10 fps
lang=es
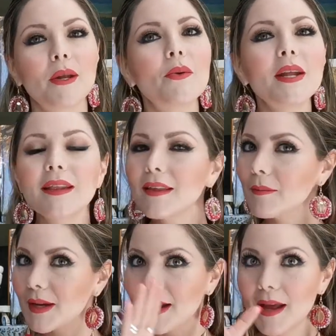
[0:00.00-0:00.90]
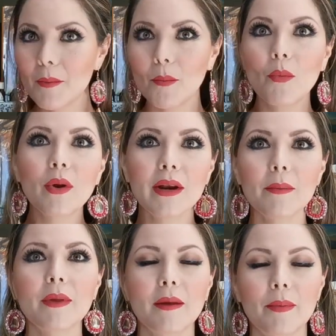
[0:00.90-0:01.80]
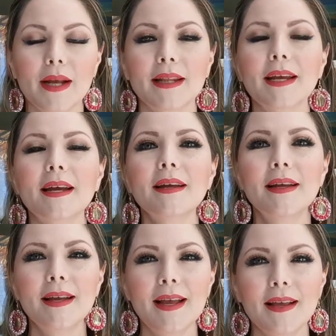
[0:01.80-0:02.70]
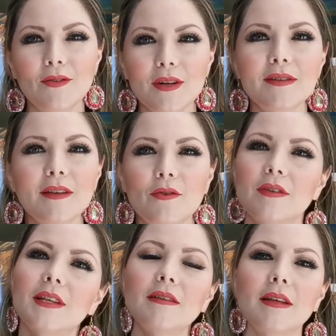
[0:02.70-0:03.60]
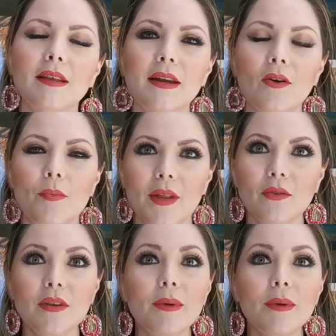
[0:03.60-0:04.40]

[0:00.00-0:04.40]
Pero ahorita de manera muy rápida y práctica son estas cositas que te recomiendo.